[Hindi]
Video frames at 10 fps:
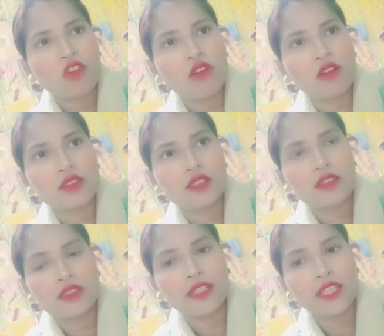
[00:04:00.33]
और जल्द से
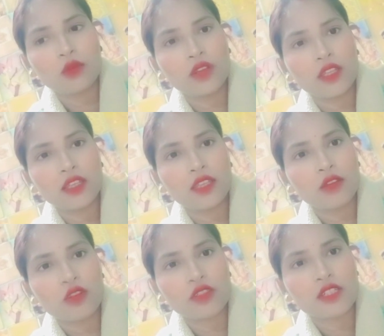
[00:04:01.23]
जल्द ठीक होने की
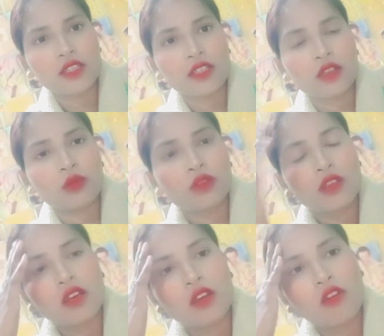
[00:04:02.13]
कोशिश कर रही हूँ
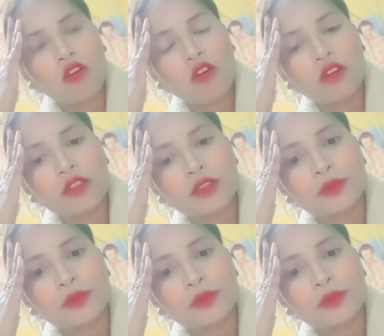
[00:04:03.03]
और